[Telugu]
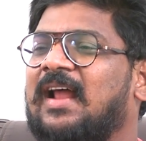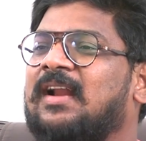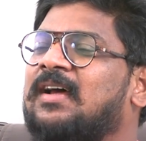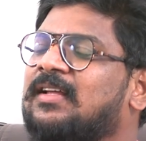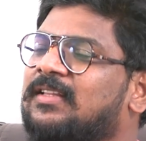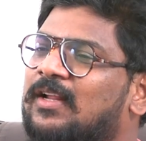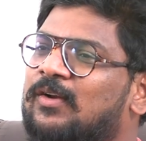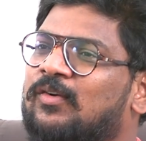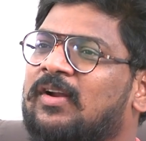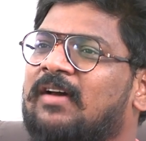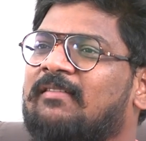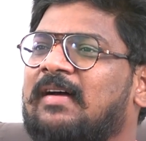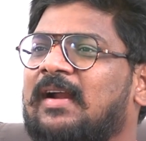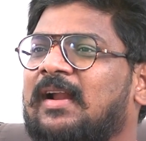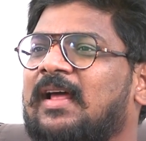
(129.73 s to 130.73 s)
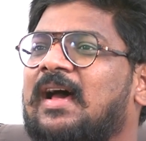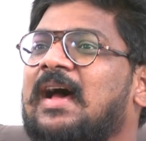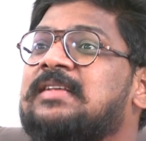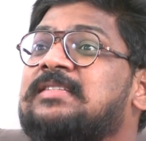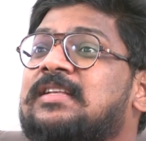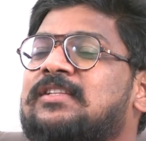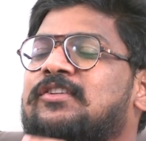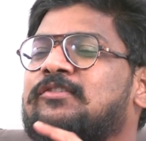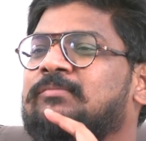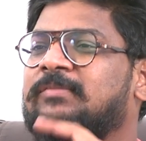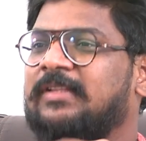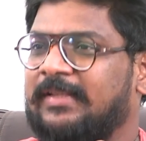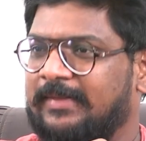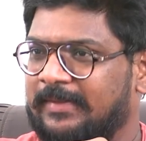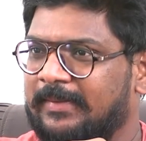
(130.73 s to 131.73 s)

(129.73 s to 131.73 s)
అర్హతలు ఉన్న వాళ్ళ అసంతృప్తి